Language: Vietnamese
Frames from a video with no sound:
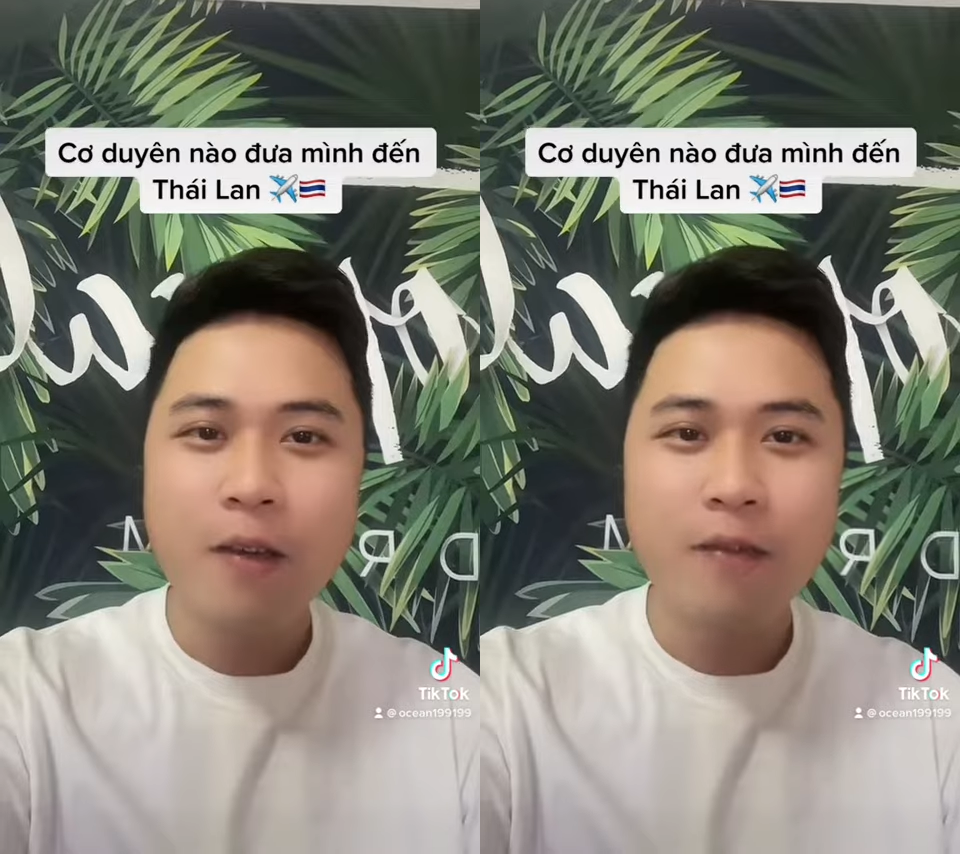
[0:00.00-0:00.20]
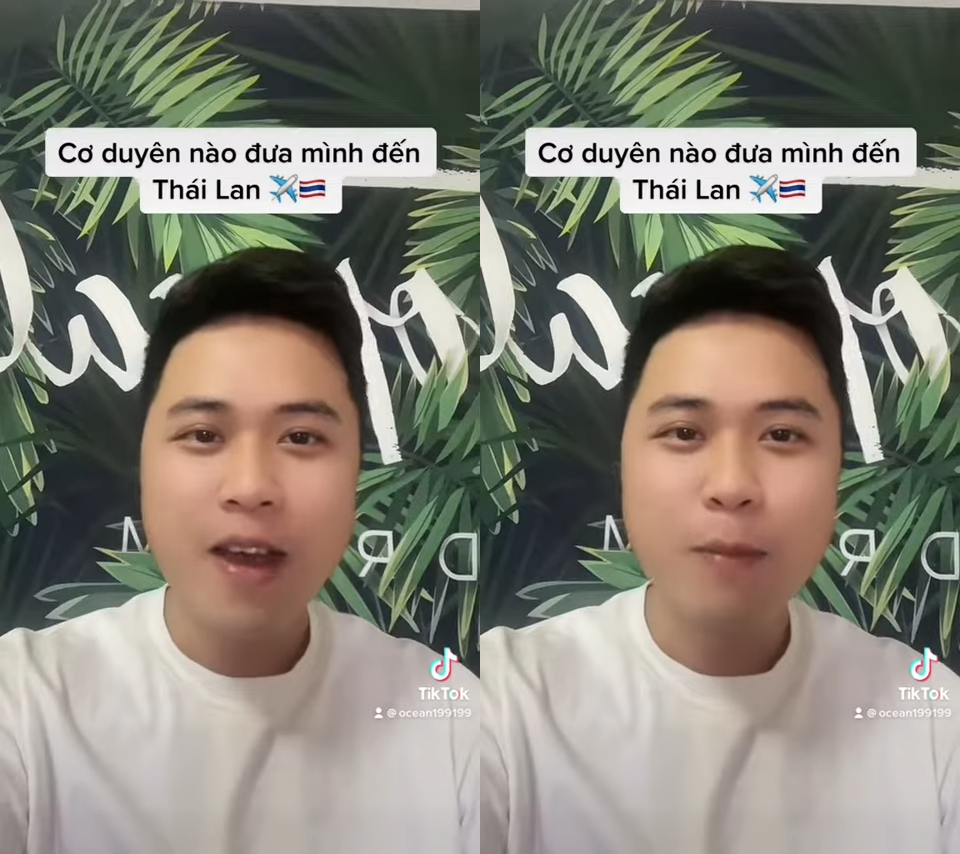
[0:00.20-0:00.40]

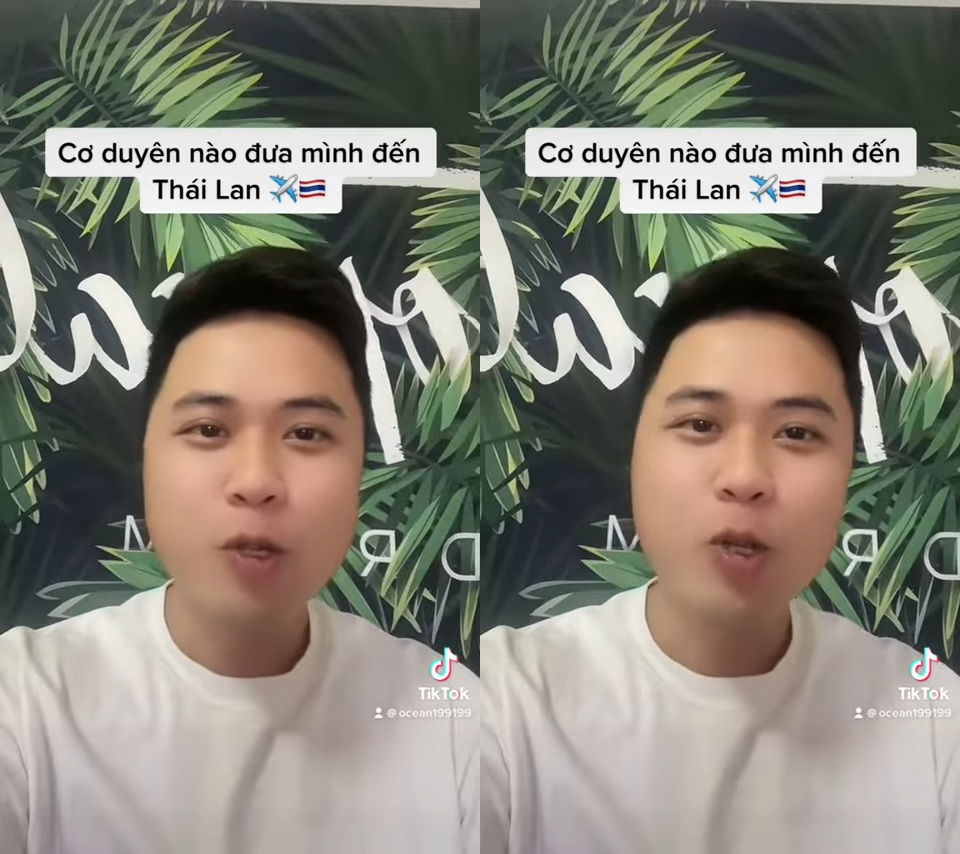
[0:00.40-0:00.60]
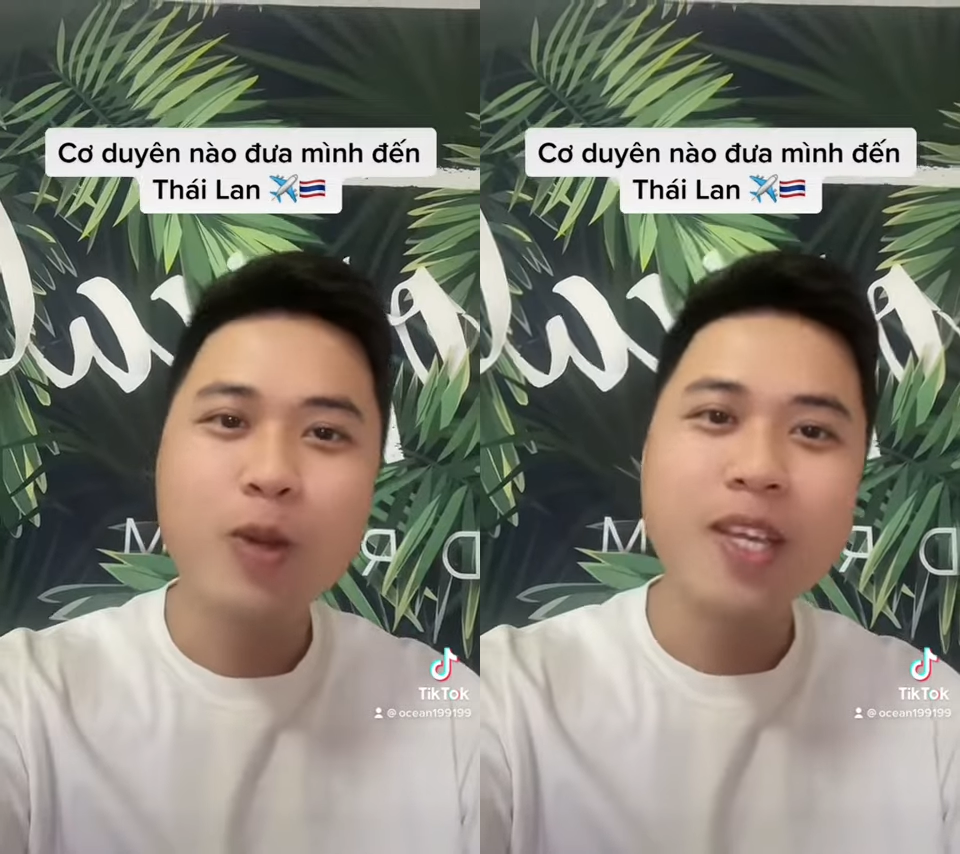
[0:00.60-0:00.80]
và một
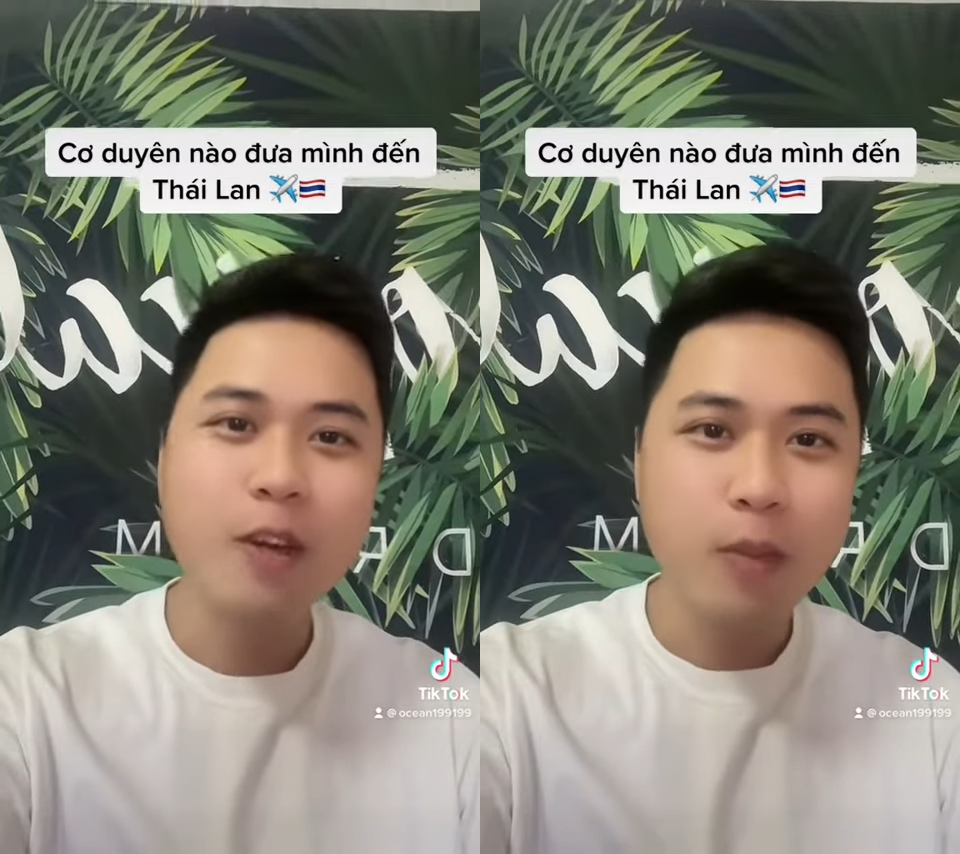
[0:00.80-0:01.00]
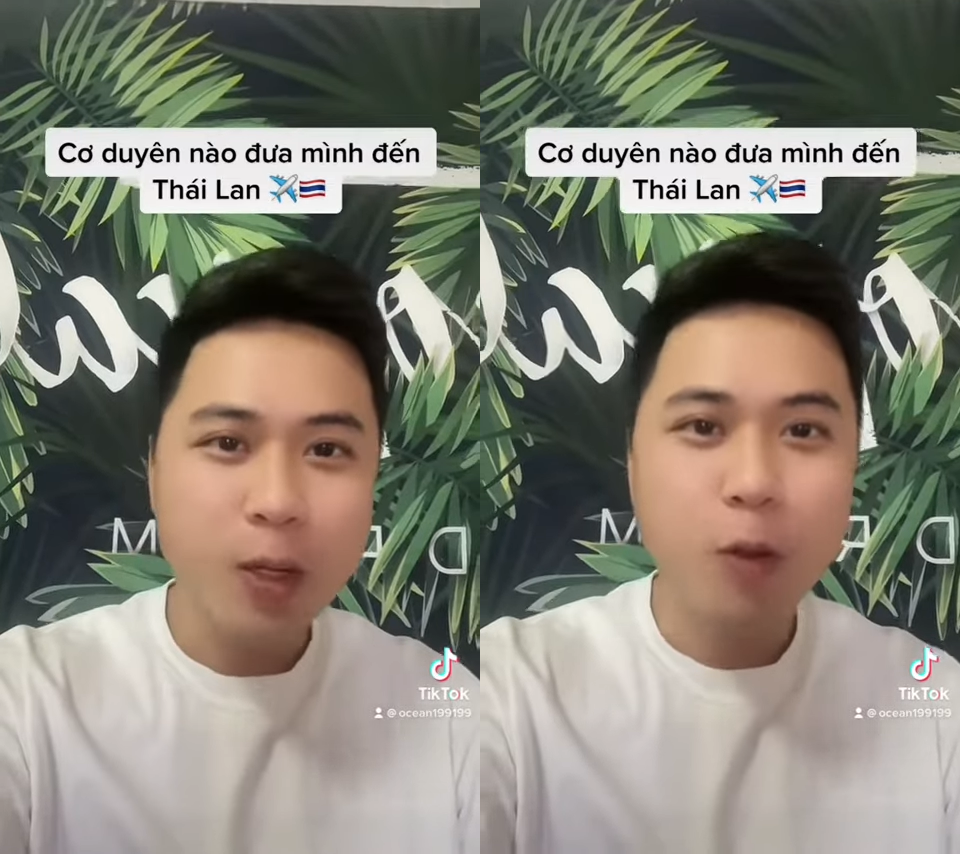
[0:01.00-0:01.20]
số cái hiểu
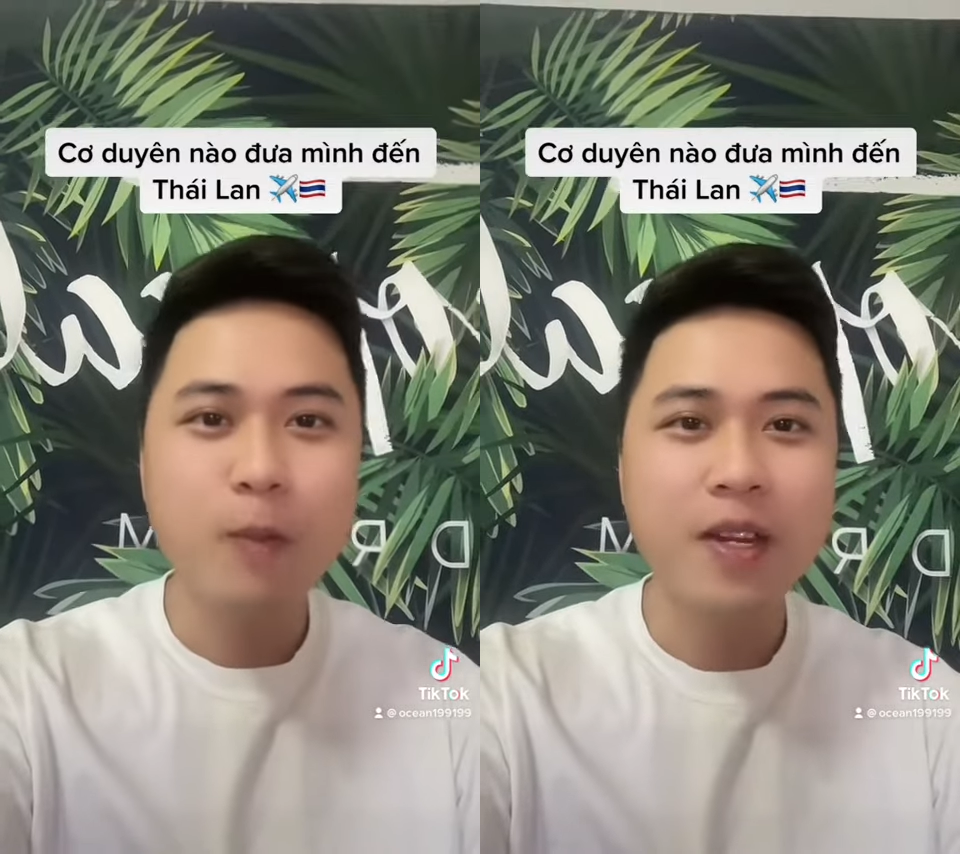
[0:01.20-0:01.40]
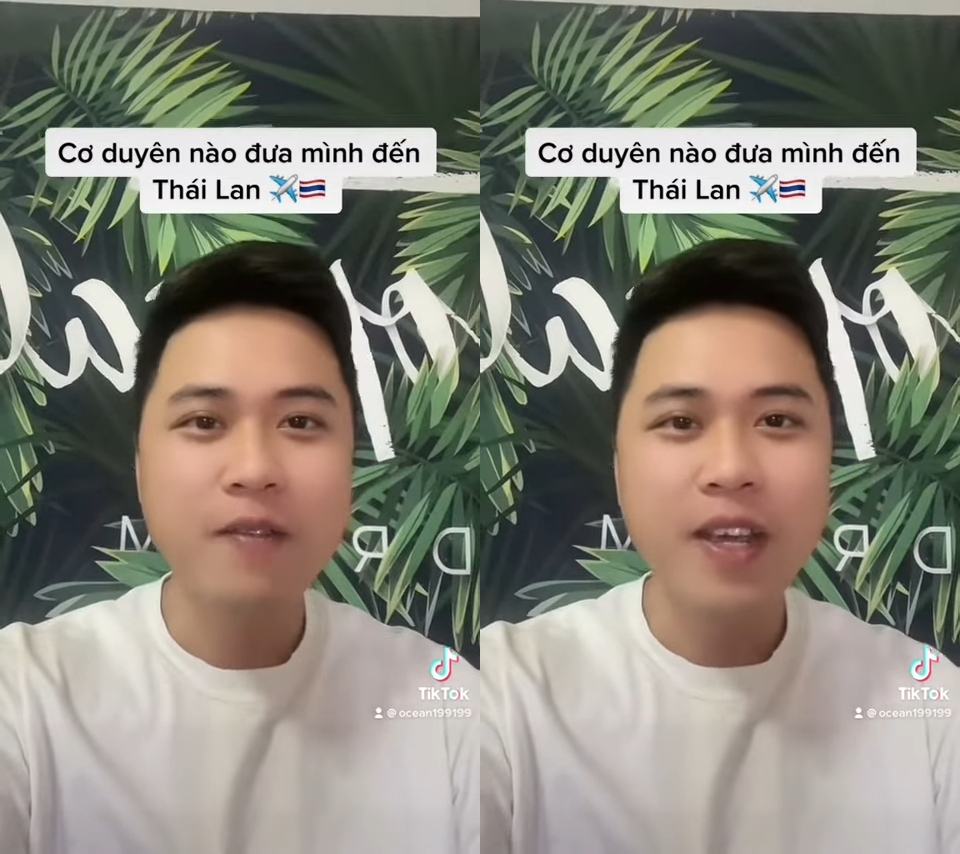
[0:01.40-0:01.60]
biết của
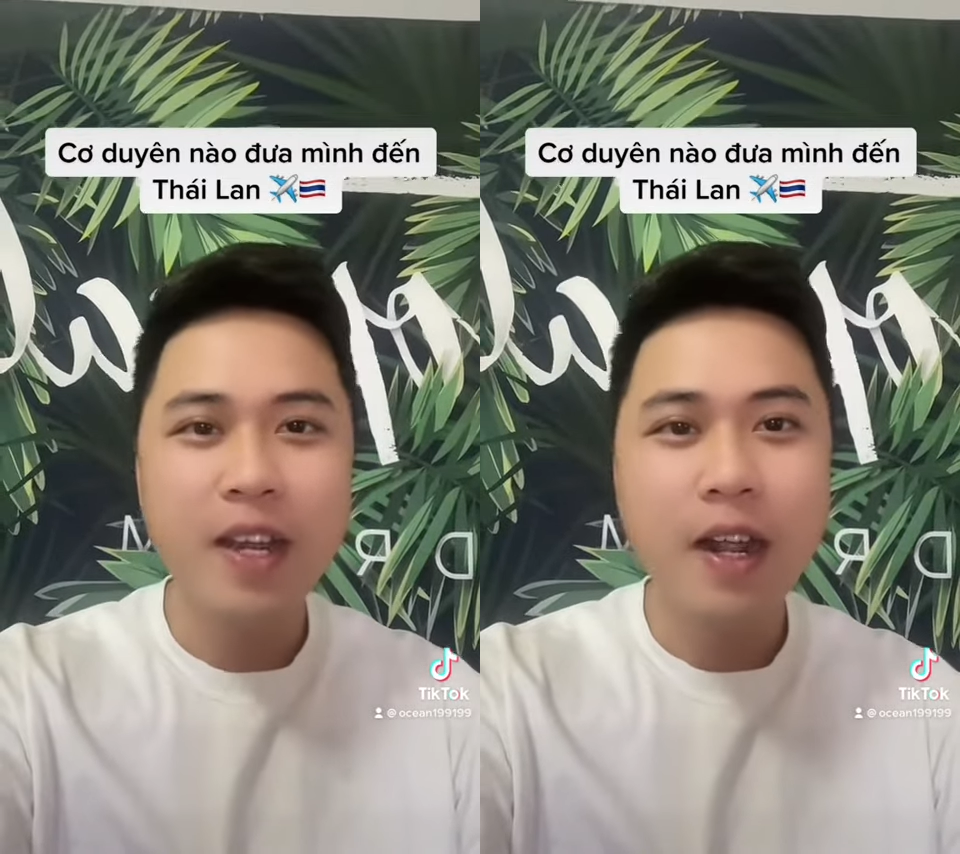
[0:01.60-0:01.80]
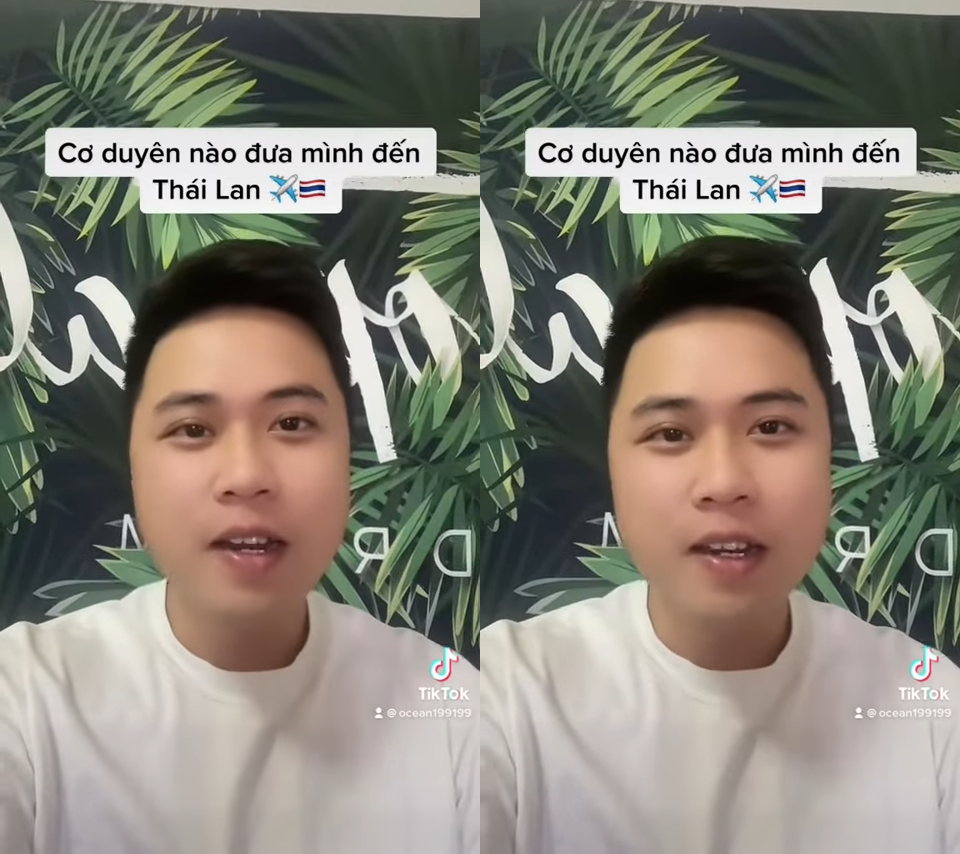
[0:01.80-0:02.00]
mình về
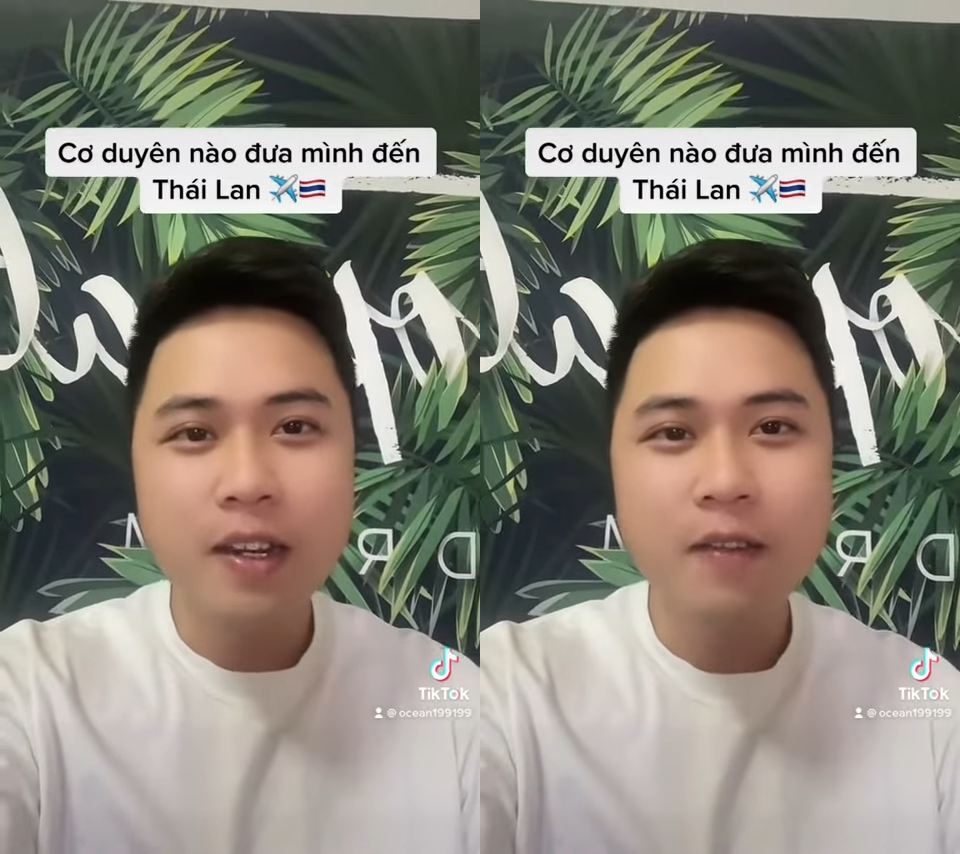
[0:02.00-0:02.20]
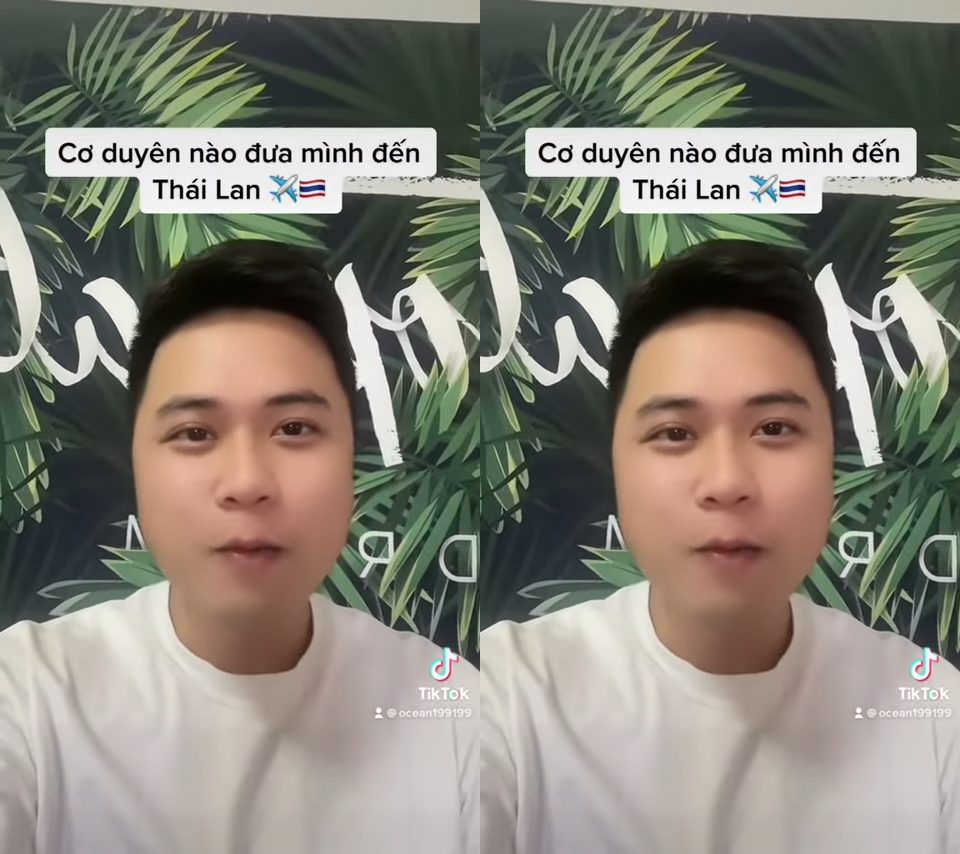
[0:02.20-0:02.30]
đất nước